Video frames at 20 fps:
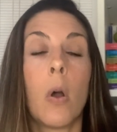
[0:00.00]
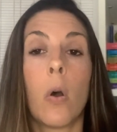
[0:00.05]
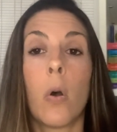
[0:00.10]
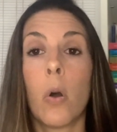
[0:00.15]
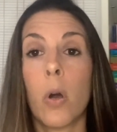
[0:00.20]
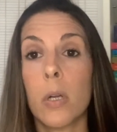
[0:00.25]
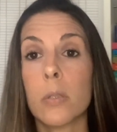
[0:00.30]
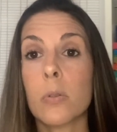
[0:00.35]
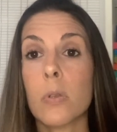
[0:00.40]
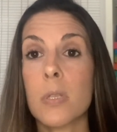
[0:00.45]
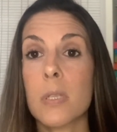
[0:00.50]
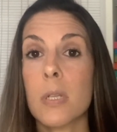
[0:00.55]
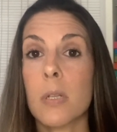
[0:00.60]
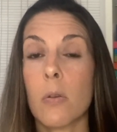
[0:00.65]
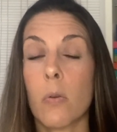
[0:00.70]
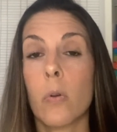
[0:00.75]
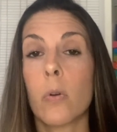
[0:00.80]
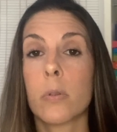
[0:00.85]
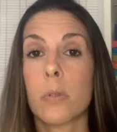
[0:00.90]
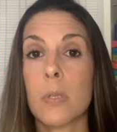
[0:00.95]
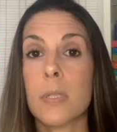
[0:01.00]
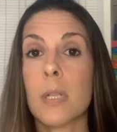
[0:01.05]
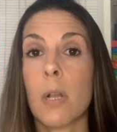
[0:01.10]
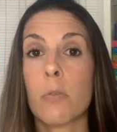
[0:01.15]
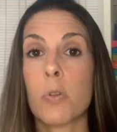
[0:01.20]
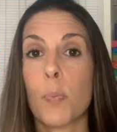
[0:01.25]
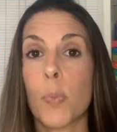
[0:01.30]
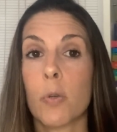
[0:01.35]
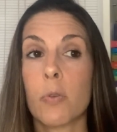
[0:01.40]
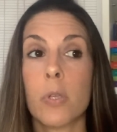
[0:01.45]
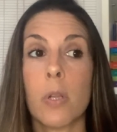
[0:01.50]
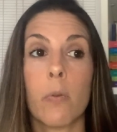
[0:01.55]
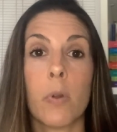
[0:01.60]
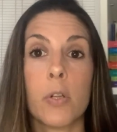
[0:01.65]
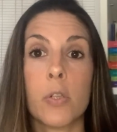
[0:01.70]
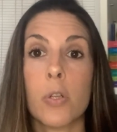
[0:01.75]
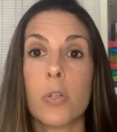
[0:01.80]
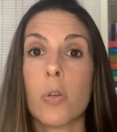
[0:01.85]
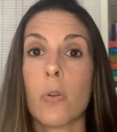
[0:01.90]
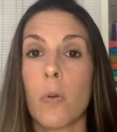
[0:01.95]
Outro, outro sinal de prontidão que
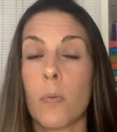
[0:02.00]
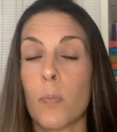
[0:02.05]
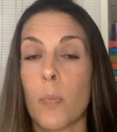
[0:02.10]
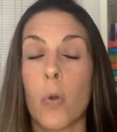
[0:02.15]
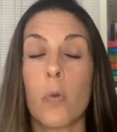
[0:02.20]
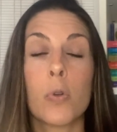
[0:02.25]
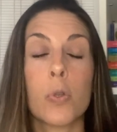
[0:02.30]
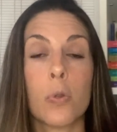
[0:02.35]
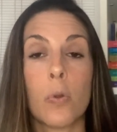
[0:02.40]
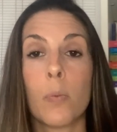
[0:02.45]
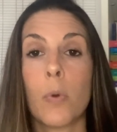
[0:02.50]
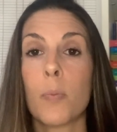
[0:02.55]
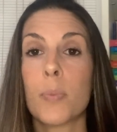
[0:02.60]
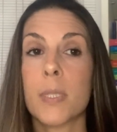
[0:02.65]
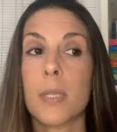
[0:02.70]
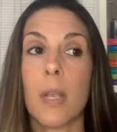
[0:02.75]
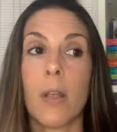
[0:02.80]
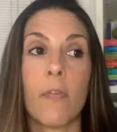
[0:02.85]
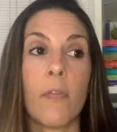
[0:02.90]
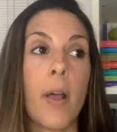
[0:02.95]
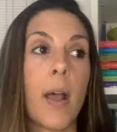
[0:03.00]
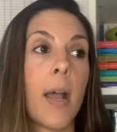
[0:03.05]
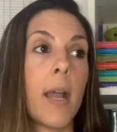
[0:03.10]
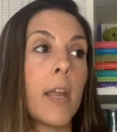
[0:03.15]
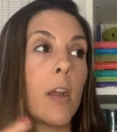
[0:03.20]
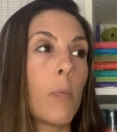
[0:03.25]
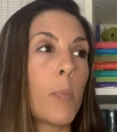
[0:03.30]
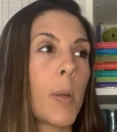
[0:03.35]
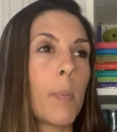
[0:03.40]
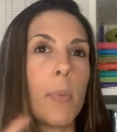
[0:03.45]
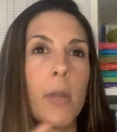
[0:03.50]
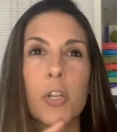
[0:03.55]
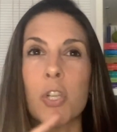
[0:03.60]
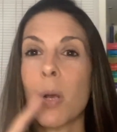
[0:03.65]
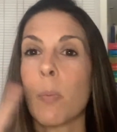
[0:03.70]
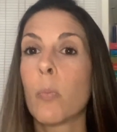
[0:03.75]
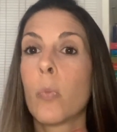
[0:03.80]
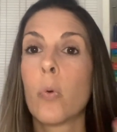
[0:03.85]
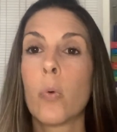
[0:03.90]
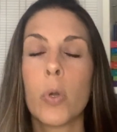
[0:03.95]
a gente costuma observar é o bebê
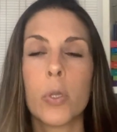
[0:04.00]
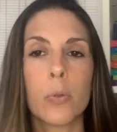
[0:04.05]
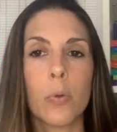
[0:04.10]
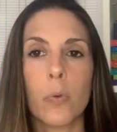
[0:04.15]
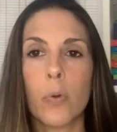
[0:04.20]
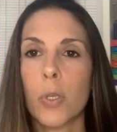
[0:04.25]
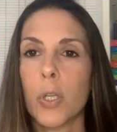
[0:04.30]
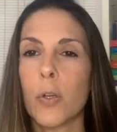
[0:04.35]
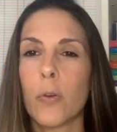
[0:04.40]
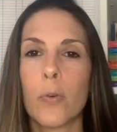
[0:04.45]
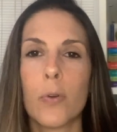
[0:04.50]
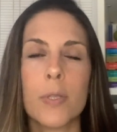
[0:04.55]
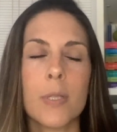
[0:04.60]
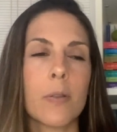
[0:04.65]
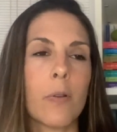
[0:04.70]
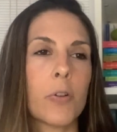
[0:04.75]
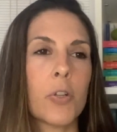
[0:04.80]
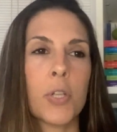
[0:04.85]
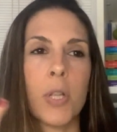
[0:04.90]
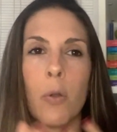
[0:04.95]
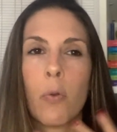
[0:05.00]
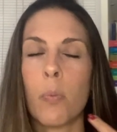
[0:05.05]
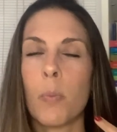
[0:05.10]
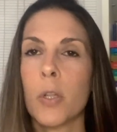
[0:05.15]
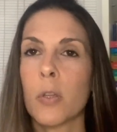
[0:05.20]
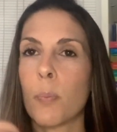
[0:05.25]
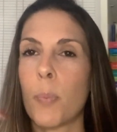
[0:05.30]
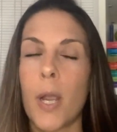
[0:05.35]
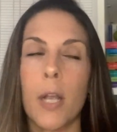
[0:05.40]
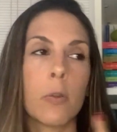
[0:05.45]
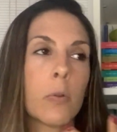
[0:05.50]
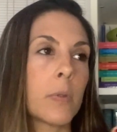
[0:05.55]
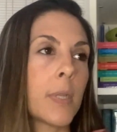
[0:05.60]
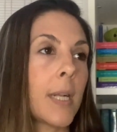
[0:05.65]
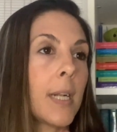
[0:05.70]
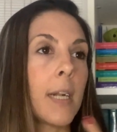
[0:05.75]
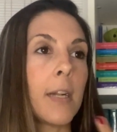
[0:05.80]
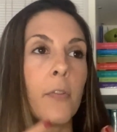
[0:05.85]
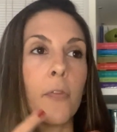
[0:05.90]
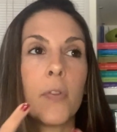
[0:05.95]
já muito curioso. Então a gente está comendo perto
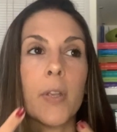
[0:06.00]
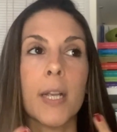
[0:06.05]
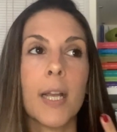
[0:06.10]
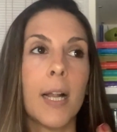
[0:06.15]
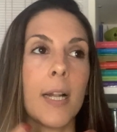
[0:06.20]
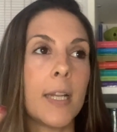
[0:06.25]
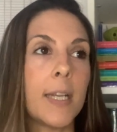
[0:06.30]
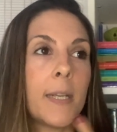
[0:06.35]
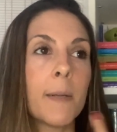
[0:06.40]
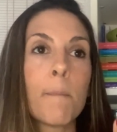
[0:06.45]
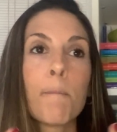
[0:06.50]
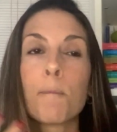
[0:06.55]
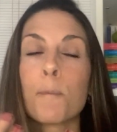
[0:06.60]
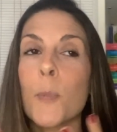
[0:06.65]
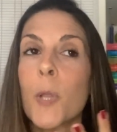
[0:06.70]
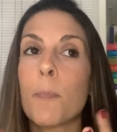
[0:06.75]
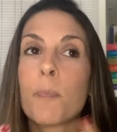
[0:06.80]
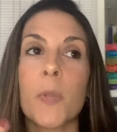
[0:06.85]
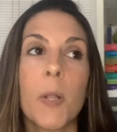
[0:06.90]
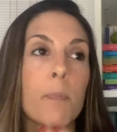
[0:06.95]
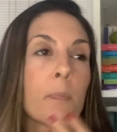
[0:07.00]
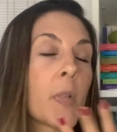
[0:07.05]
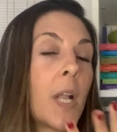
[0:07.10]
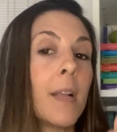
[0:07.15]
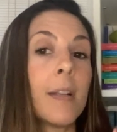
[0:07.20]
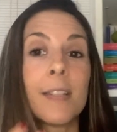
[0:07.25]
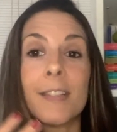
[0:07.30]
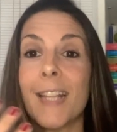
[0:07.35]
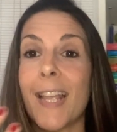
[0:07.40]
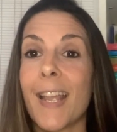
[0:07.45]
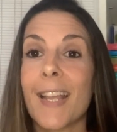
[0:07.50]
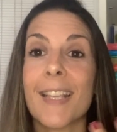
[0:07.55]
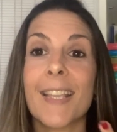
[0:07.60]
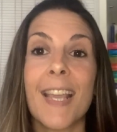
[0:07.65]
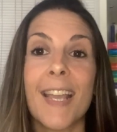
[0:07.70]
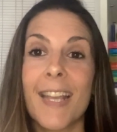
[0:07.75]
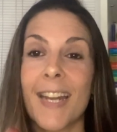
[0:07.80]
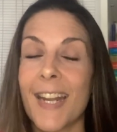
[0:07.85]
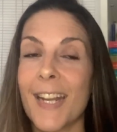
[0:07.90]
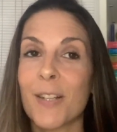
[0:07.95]
dele, ele fica ali, né,
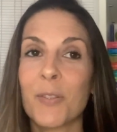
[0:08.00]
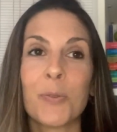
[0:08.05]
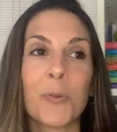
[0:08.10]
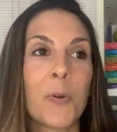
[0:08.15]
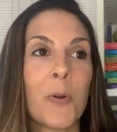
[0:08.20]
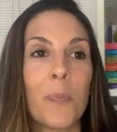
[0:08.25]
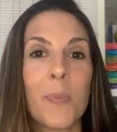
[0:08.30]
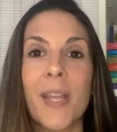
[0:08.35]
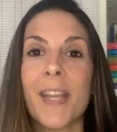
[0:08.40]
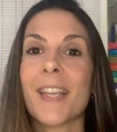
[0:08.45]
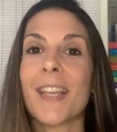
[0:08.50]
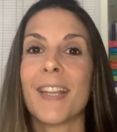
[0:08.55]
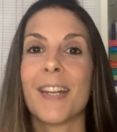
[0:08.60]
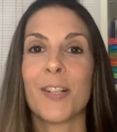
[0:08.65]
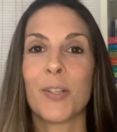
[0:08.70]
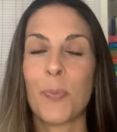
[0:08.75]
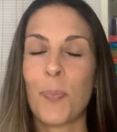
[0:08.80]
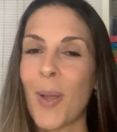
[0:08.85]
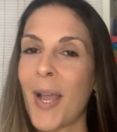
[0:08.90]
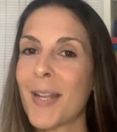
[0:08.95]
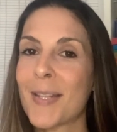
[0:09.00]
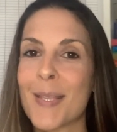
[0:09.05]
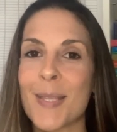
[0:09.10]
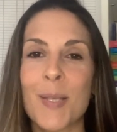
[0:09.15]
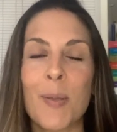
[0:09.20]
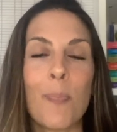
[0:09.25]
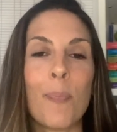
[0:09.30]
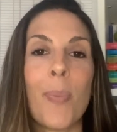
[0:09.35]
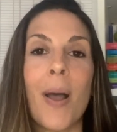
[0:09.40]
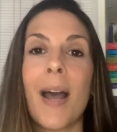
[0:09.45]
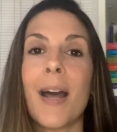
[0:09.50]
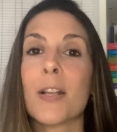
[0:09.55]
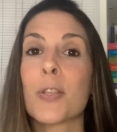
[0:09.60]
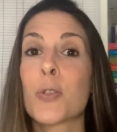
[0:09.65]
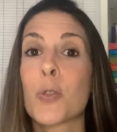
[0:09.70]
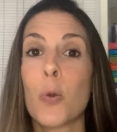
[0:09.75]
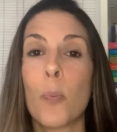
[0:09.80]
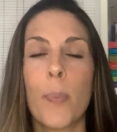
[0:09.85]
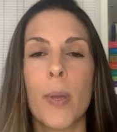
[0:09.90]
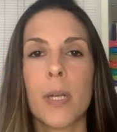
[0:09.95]
querendo comer, querendo participar,
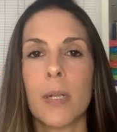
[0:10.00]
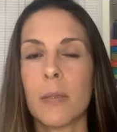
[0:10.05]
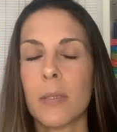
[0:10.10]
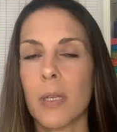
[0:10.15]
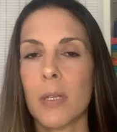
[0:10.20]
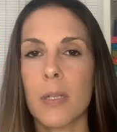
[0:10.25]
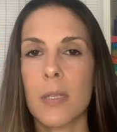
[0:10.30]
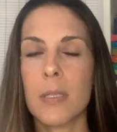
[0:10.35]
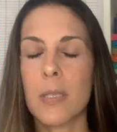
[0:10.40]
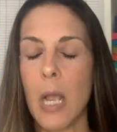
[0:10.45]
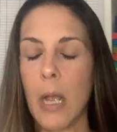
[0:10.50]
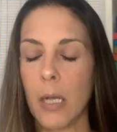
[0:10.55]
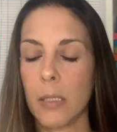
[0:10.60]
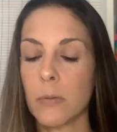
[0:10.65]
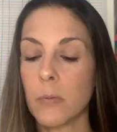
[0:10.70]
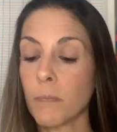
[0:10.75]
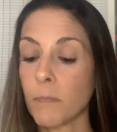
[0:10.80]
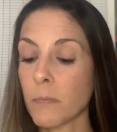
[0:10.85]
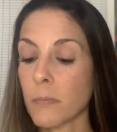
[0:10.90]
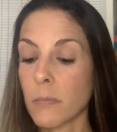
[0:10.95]
super interessado.